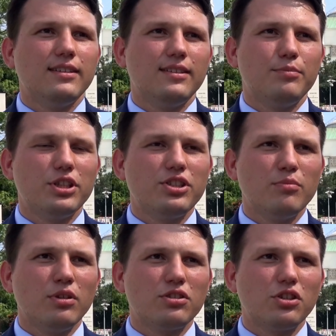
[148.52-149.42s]
y,
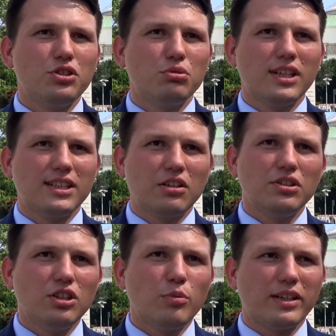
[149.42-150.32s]
Przedsiębiorczości, które tego
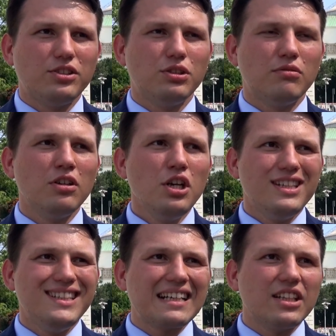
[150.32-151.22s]
nie dopatrzyło
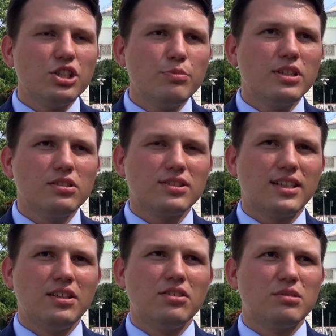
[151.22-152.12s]
i jak najszybciej
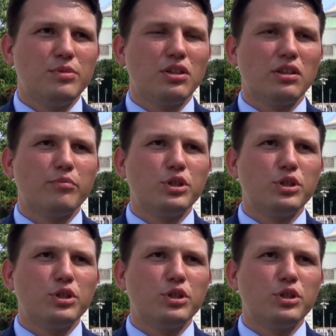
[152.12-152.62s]
zostanie to zmienione.